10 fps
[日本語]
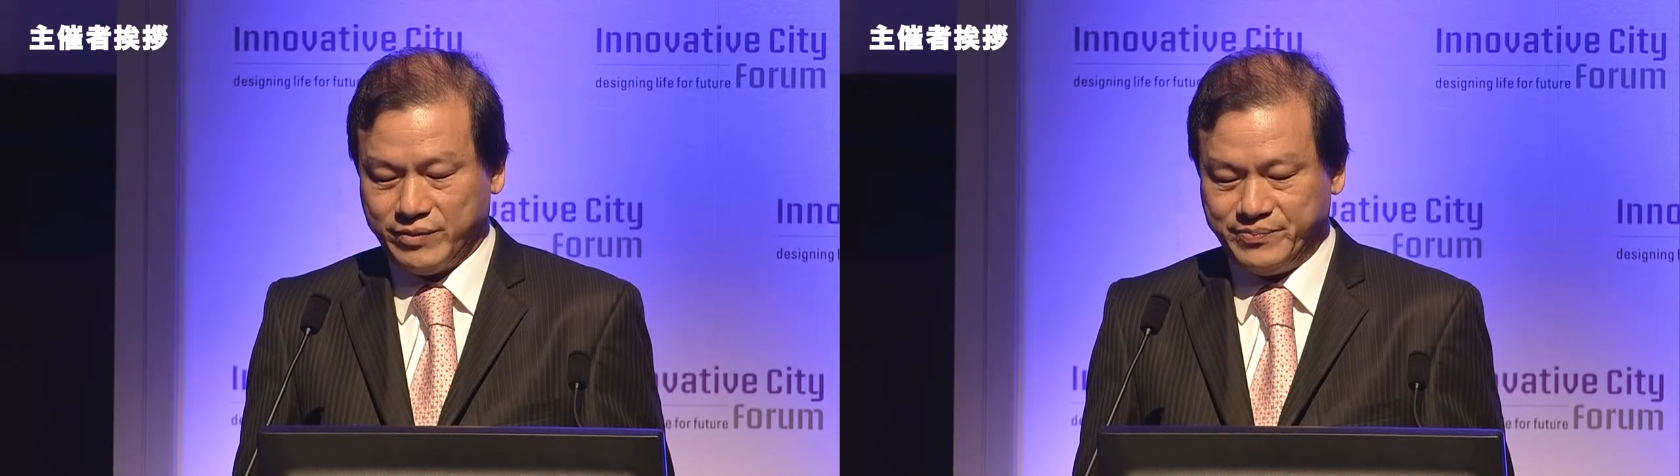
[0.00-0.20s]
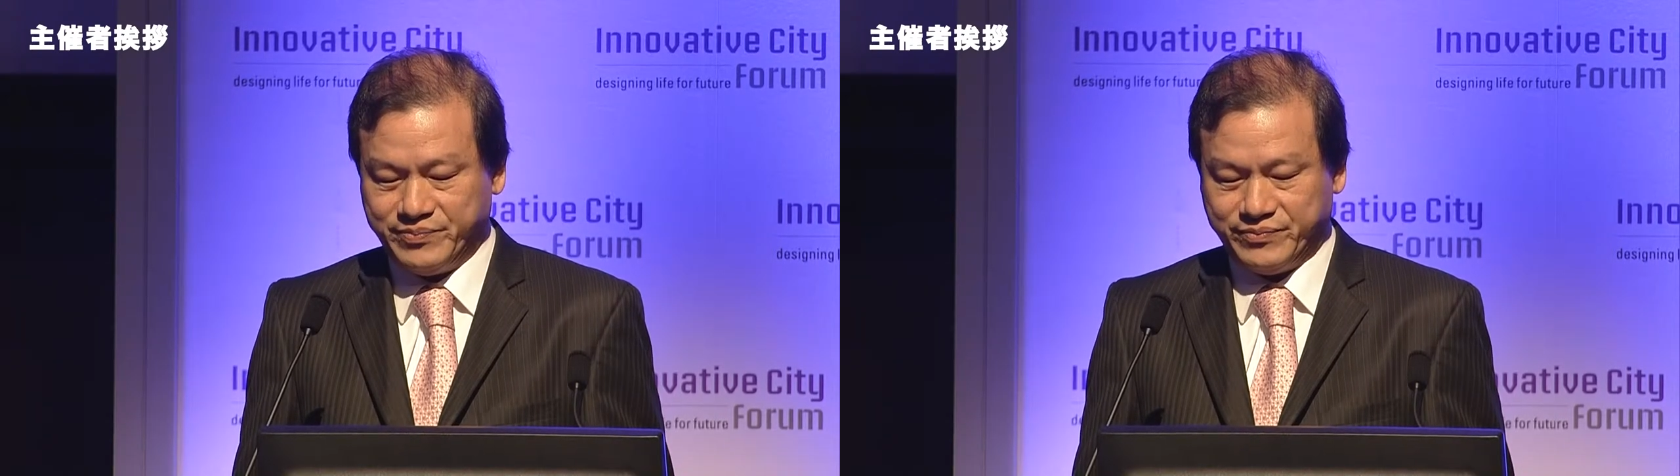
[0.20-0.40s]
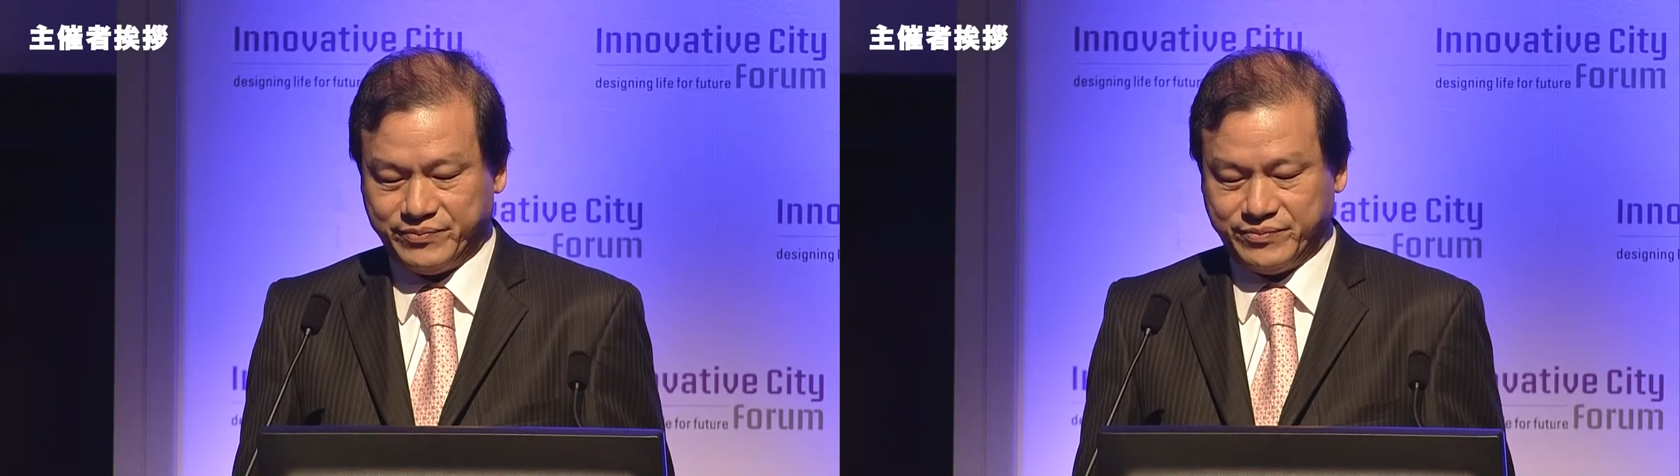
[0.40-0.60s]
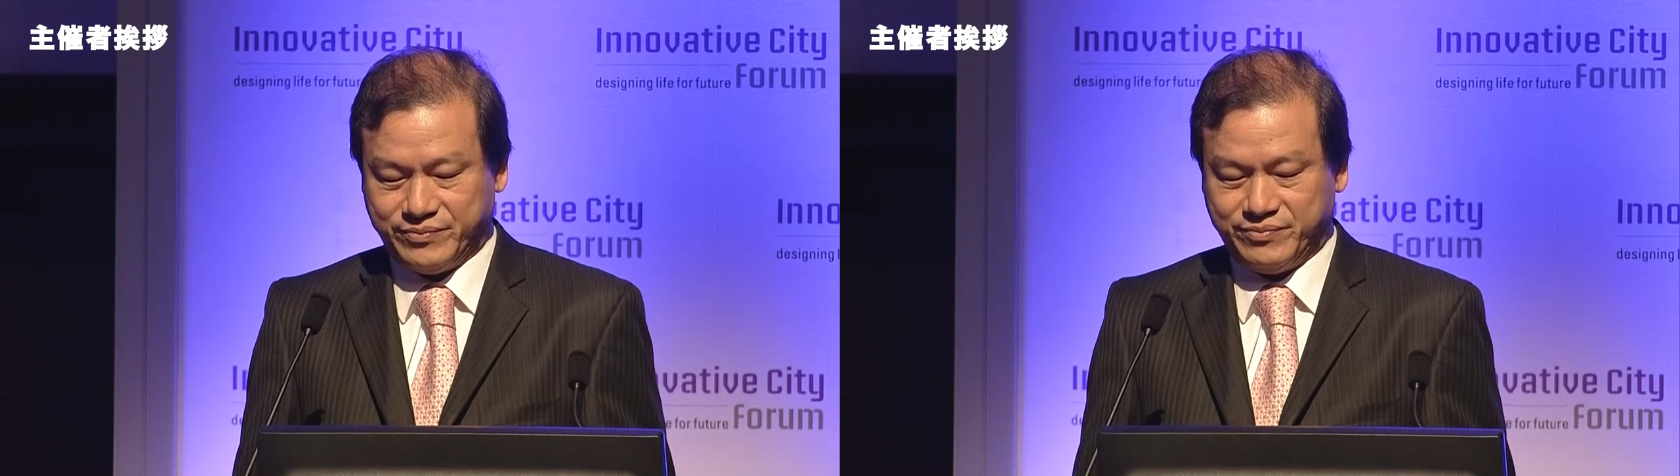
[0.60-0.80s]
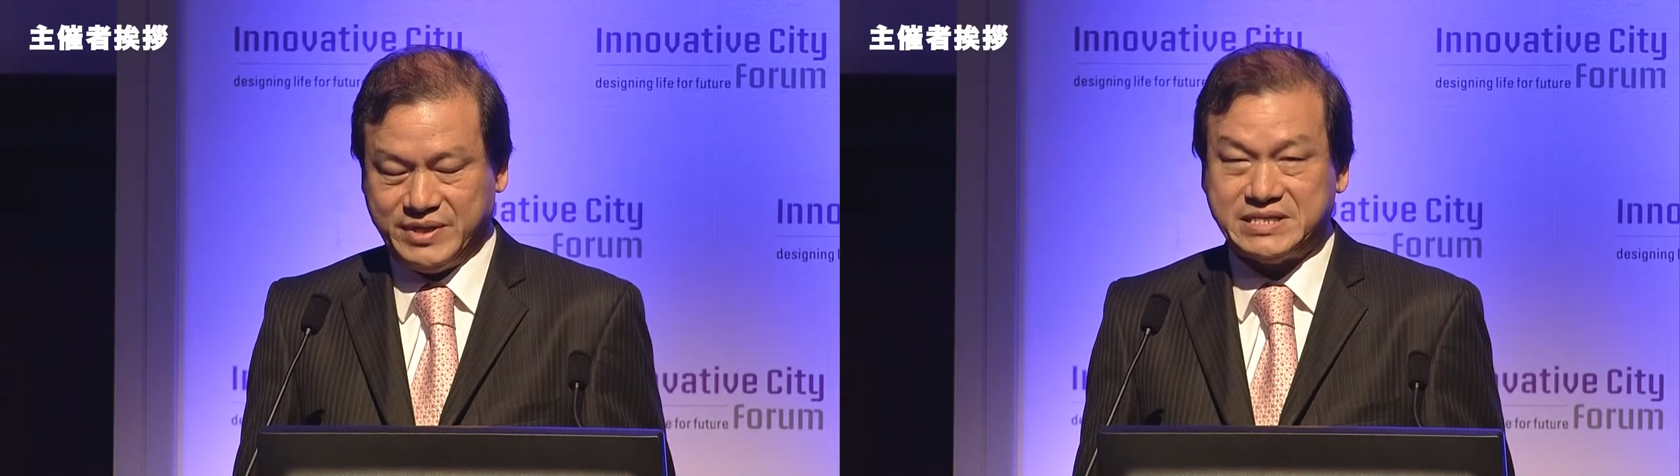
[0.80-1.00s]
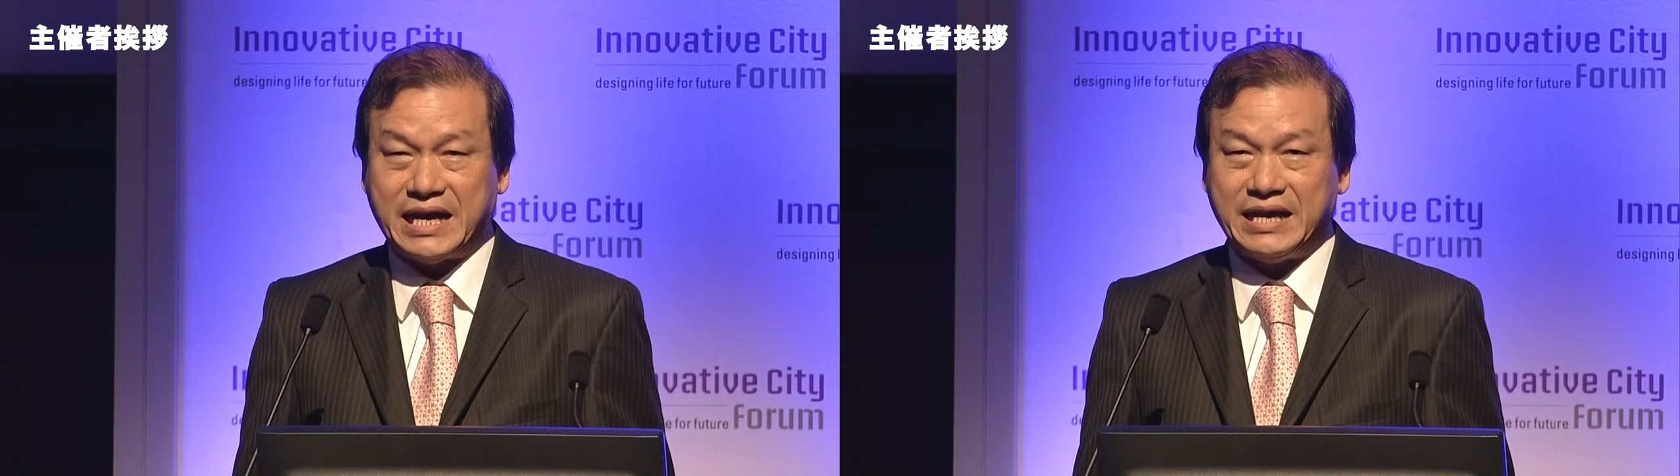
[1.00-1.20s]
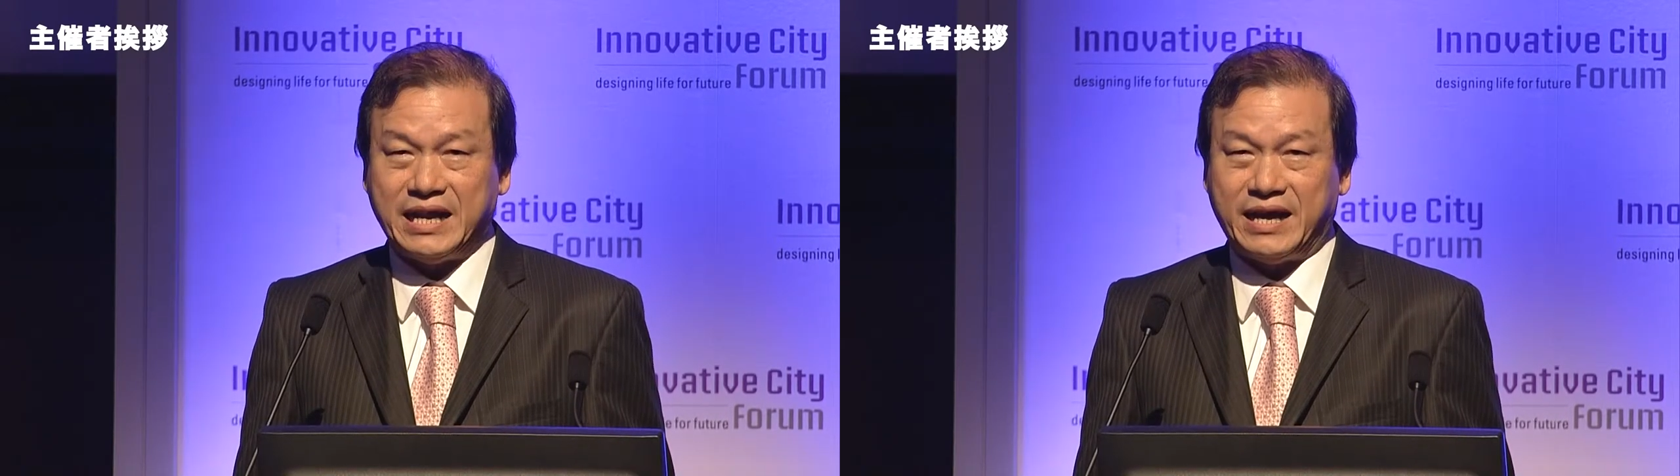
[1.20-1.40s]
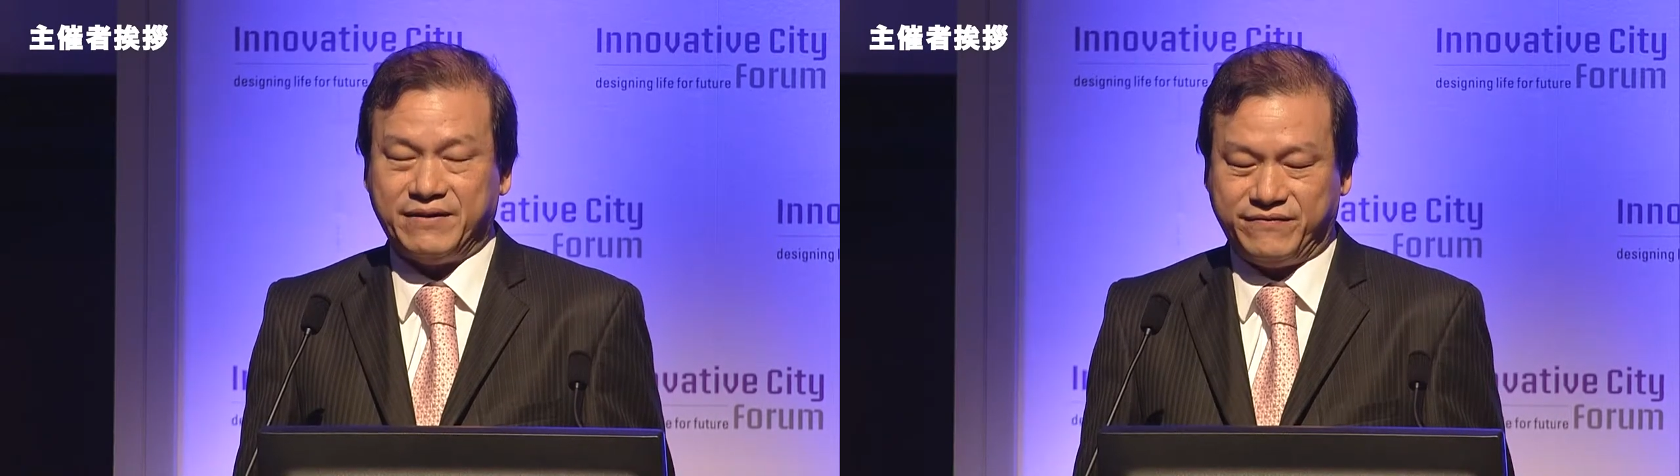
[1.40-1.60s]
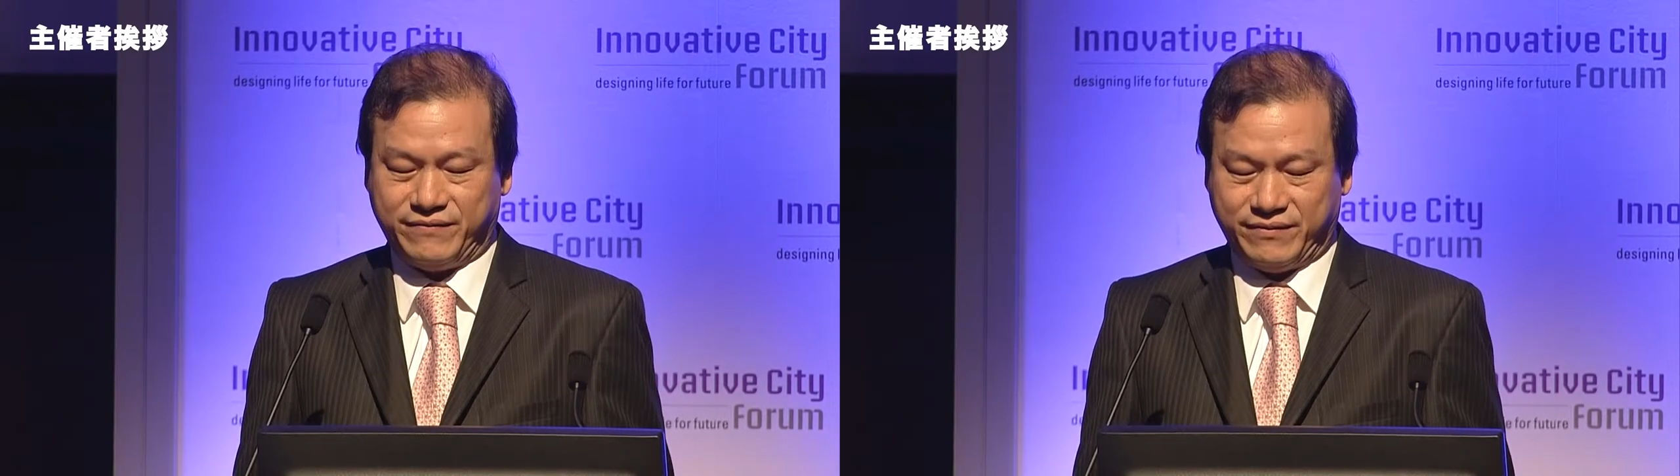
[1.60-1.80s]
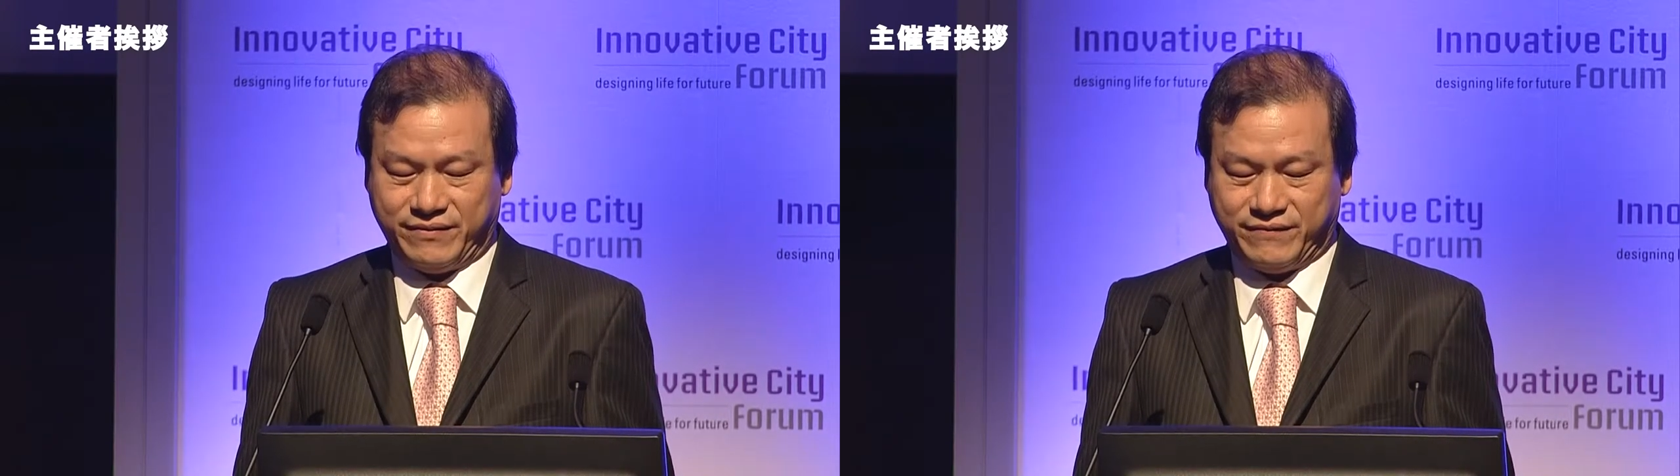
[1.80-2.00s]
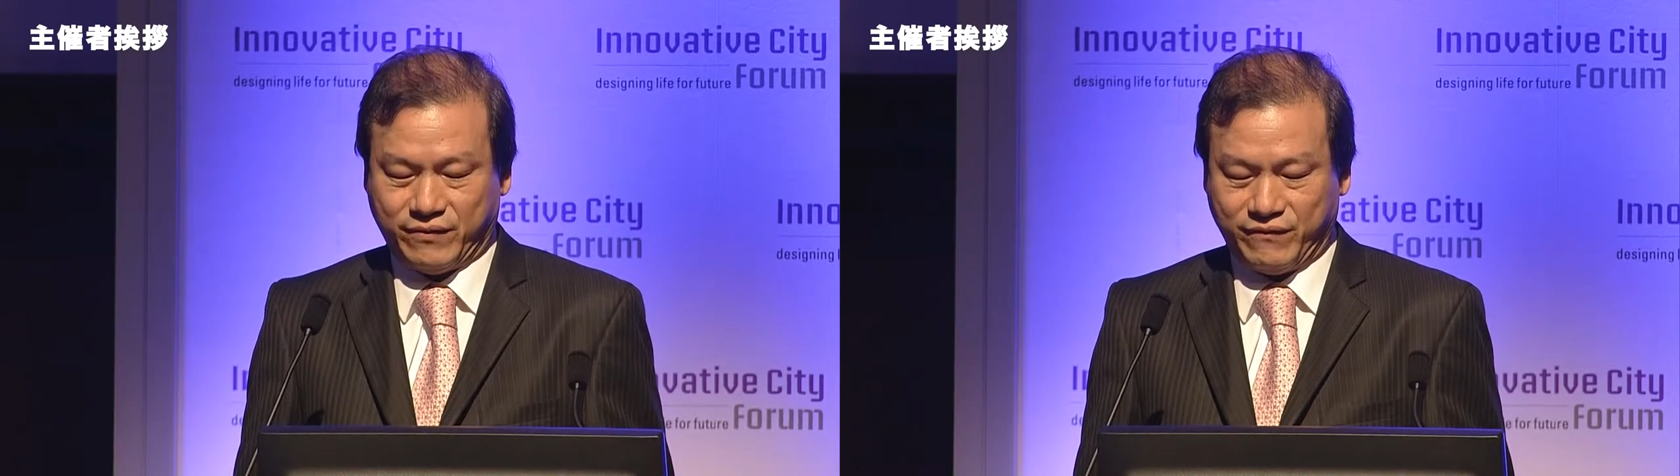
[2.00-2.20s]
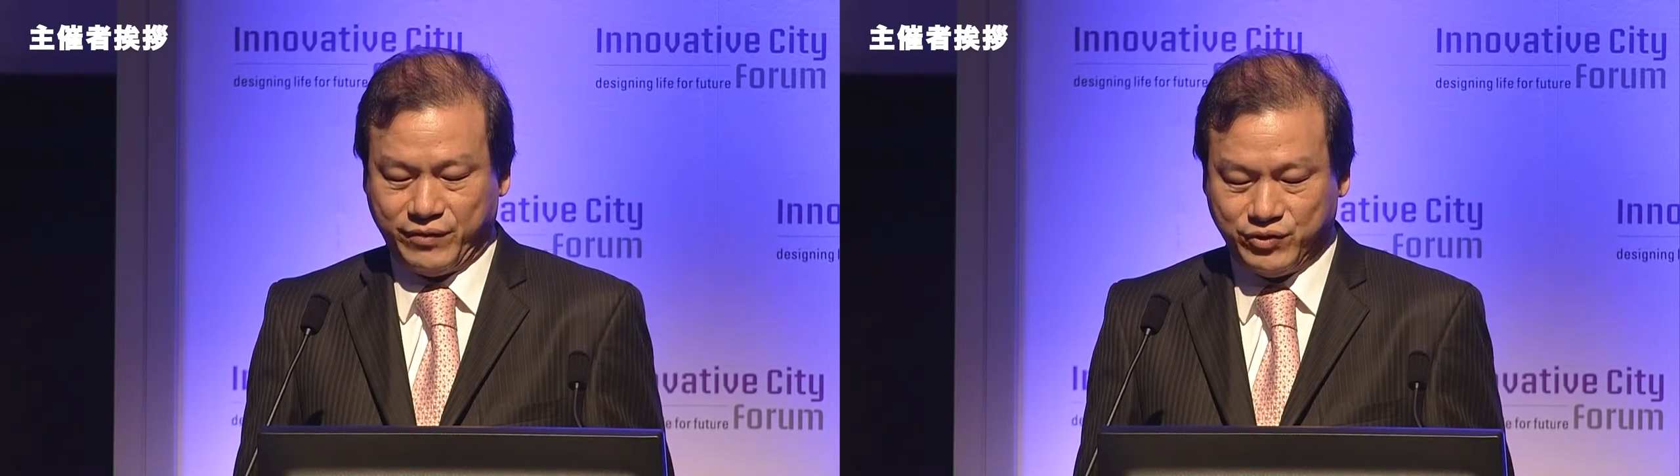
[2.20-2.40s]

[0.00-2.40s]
御礼を申し上げたいと思います。